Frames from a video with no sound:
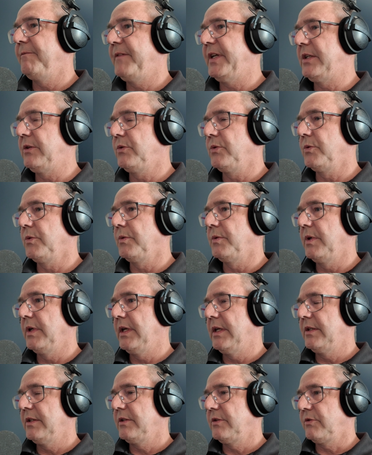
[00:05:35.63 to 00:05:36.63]
wenn du
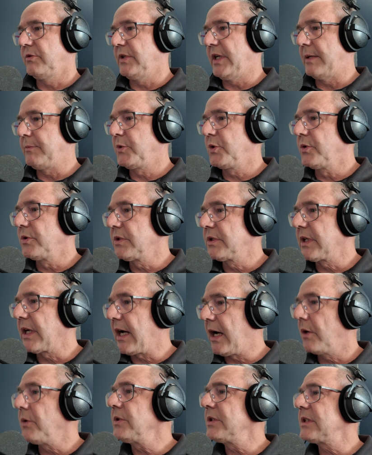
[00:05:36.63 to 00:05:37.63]
zu deinem Kunden
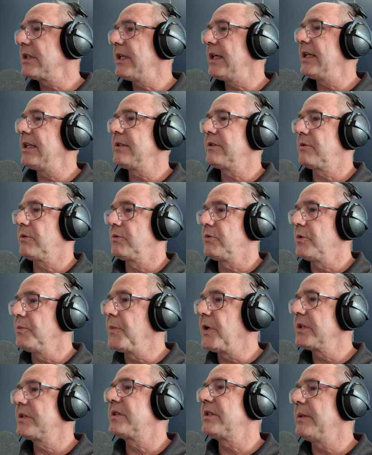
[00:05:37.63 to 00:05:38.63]
rausgehst und du
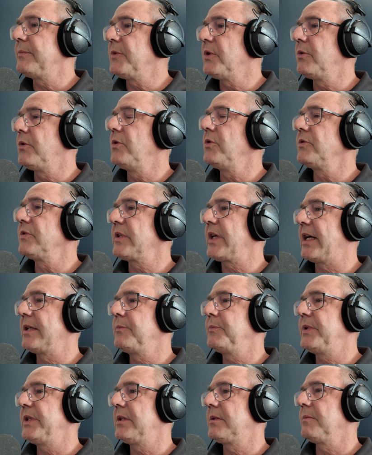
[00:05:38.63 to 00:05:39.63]
möchtest ihm eine Lösung
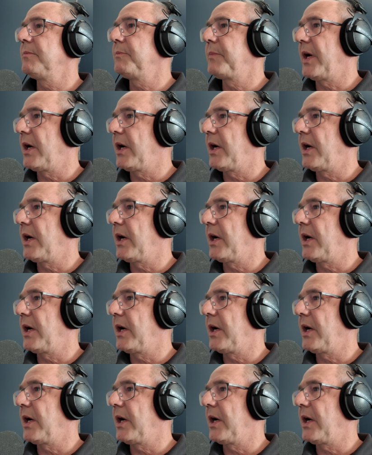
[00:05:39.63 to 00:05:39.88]
anbieten,